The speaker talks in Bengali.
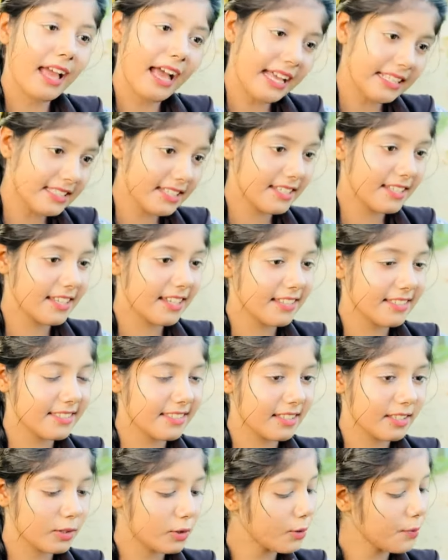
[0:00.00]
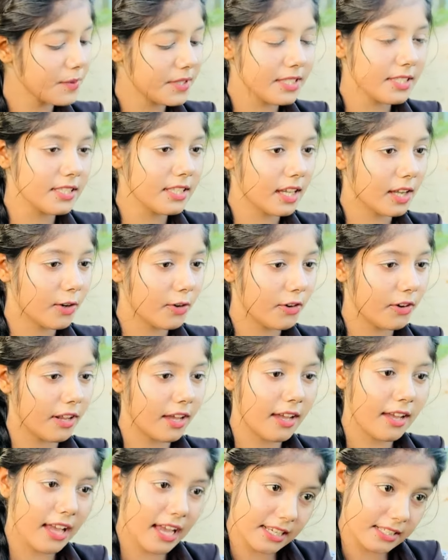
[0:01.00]
আচ্ছা ঠিক আছে তুমি চিন্তা করো না
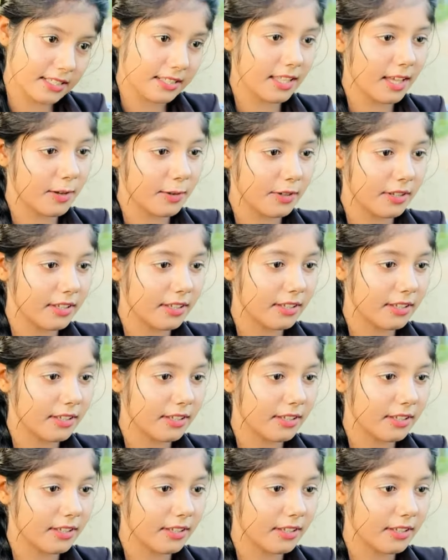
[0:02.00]
আসি তাহলে